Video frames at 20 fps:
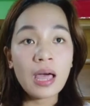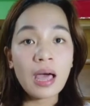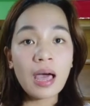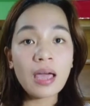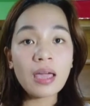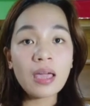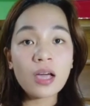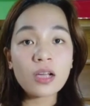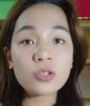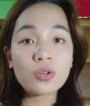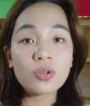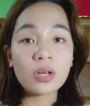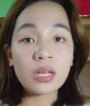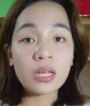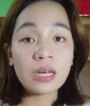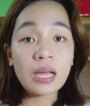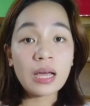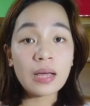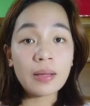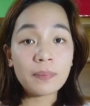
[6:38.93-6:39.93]
ay
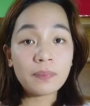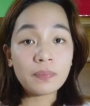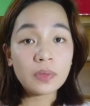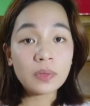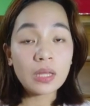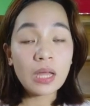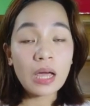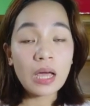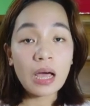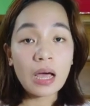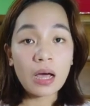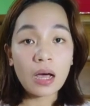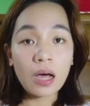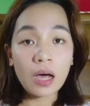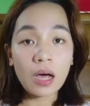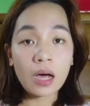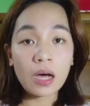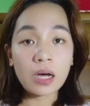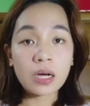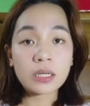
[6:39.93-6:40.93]
actually na na
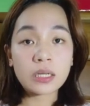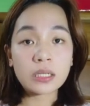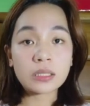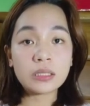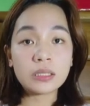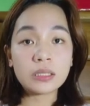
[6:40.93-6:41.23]
uh,